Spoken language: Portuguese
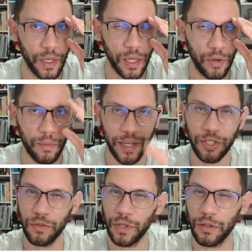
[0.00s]
Eu
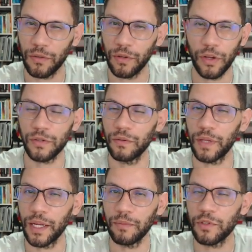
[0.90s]
imagino que nós não
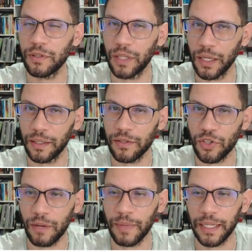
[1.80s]
teremos tantas
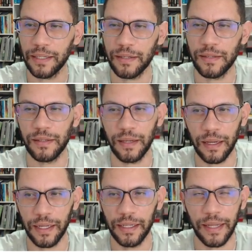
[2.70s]
chamadas assim,
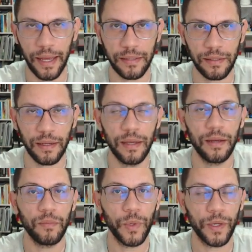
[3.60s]
além dessa,
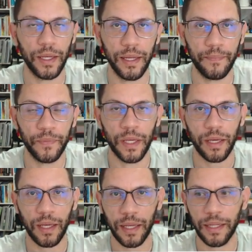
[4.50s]
porque
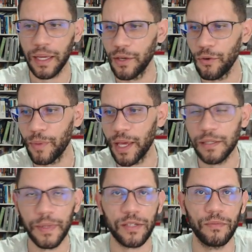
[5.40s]
é, daqui um mês,
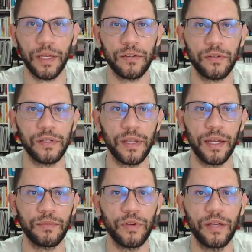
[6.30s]
mais ou menos, nós
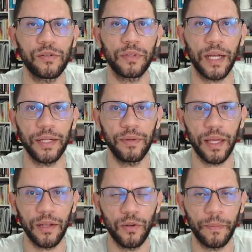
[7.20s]
teremos o resultado
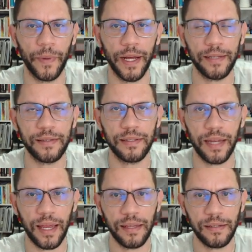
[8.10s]
aí do PAS
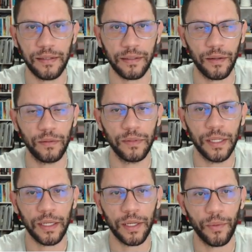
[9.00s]
3. Então,
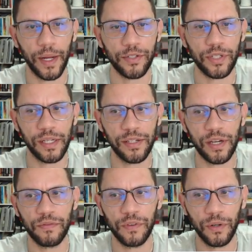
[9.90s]
eu acho que eles
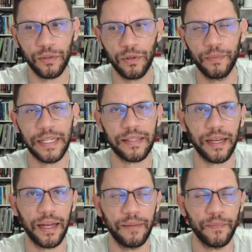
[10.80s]
já vão
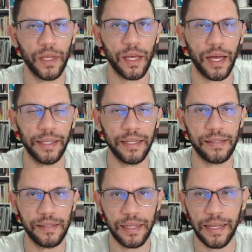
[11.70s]
começar a
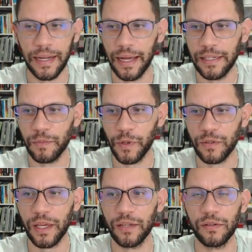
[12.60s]
desacelerar esse
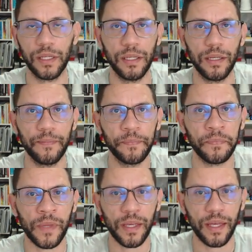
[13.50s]
processo aqui.
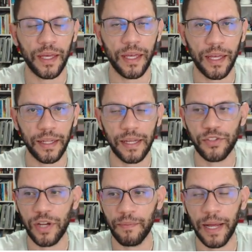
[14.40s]
É, das
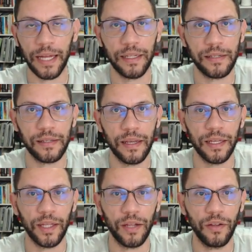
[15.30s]
chamadas,
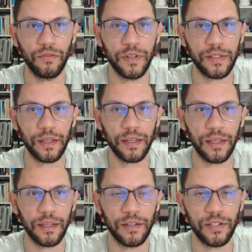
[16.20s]
tendo em vista
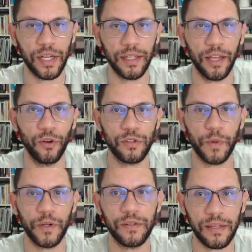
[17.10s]
que já tem outros
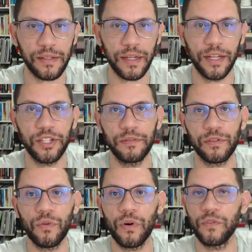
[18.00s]
processos seletivos
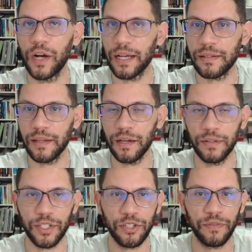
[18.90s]
com convocação.
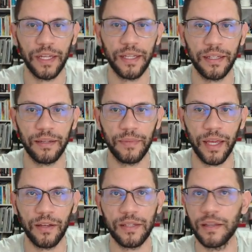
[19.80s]
A gente vai ter
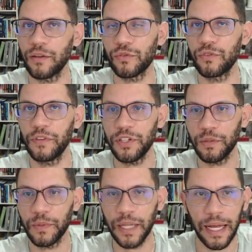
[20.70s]
também os do
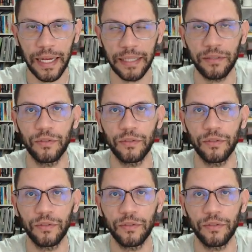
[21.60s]
vestibular e tudo